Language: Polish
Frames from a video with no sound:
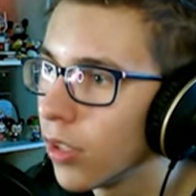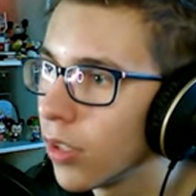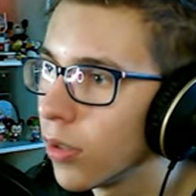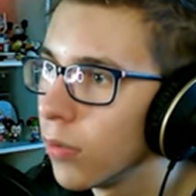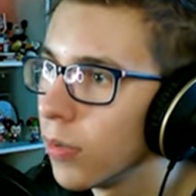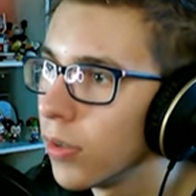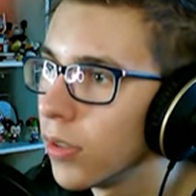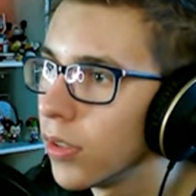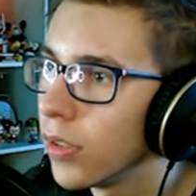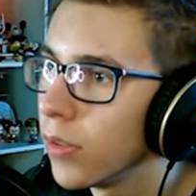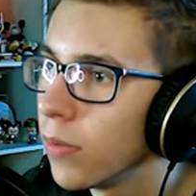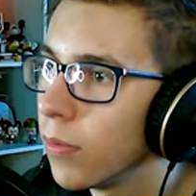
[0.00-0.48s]
to
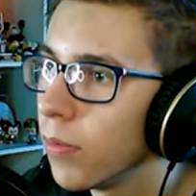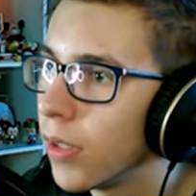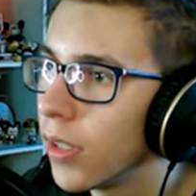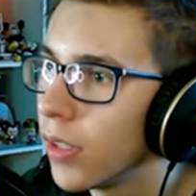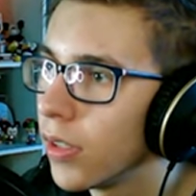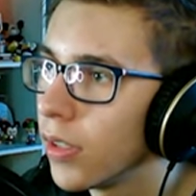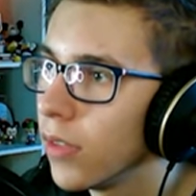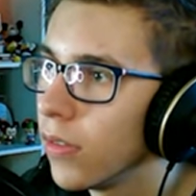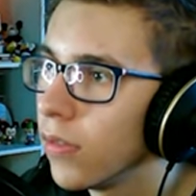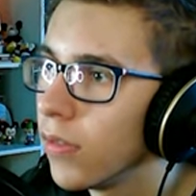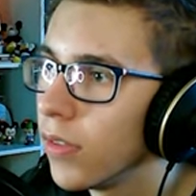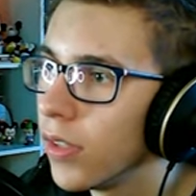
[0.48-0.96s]
będzie
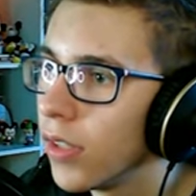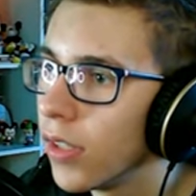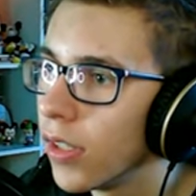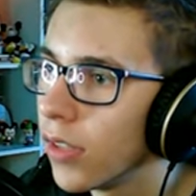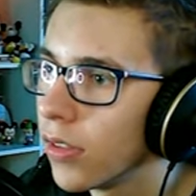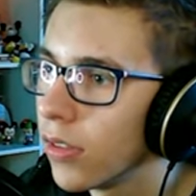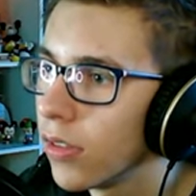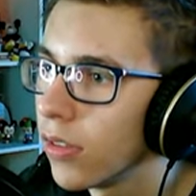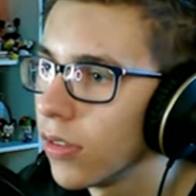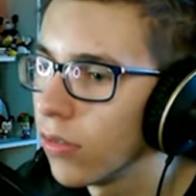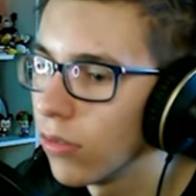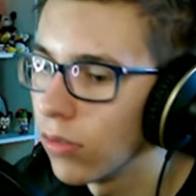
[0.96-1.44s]
bardziej
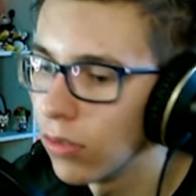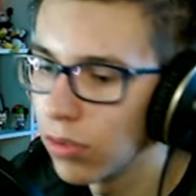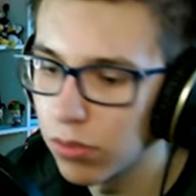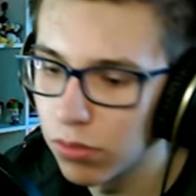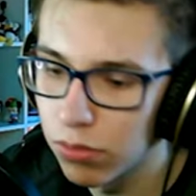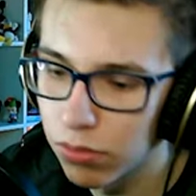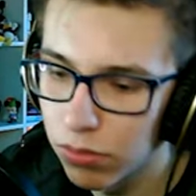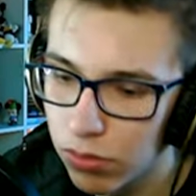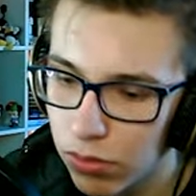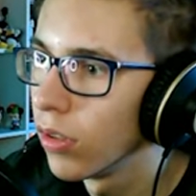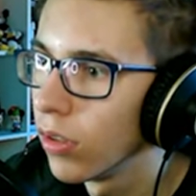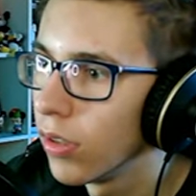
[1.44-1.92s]
widać.
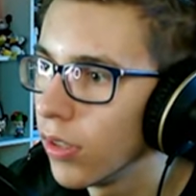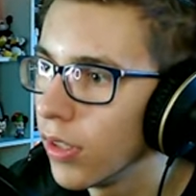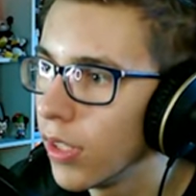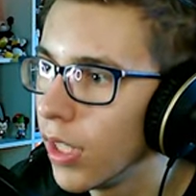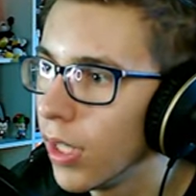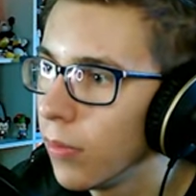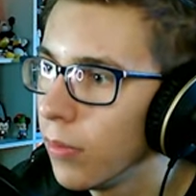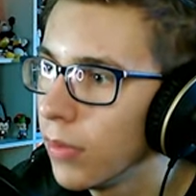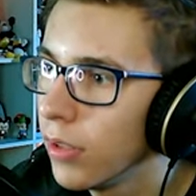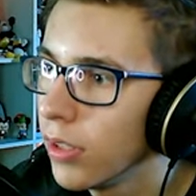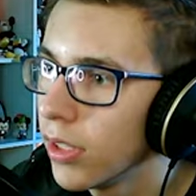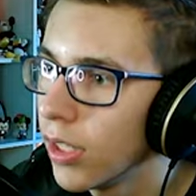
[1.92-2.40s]

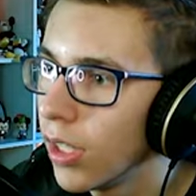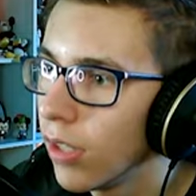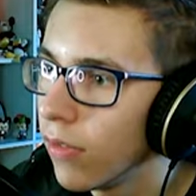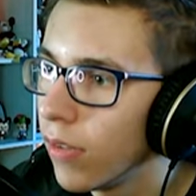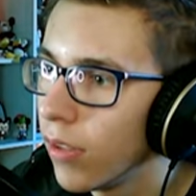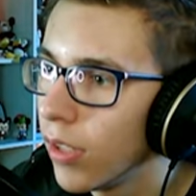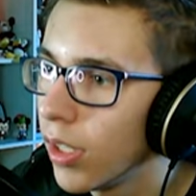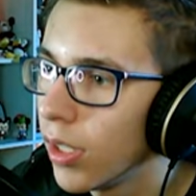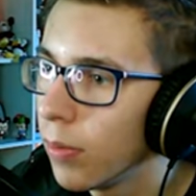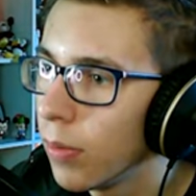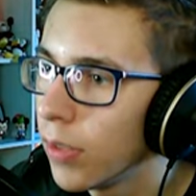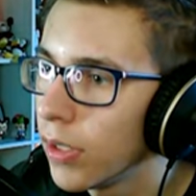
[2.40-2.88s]
Tam jest
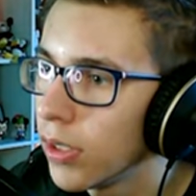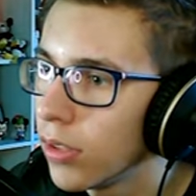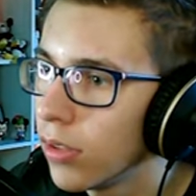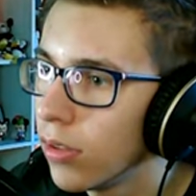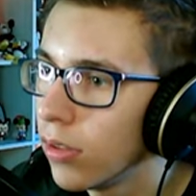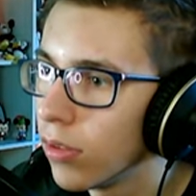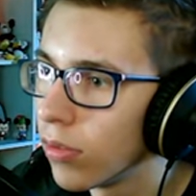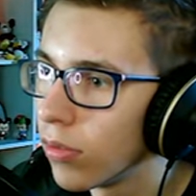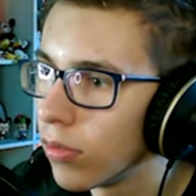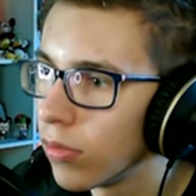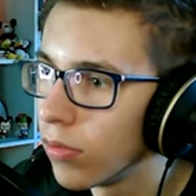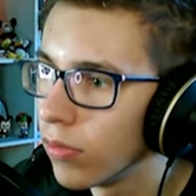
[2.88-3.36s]
kawałek
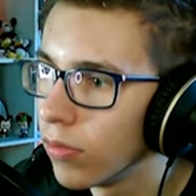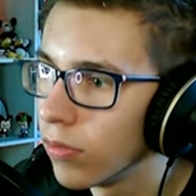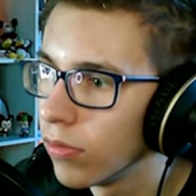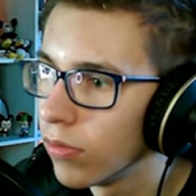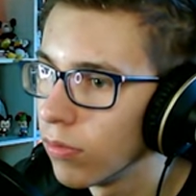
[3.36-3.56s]
bastionu.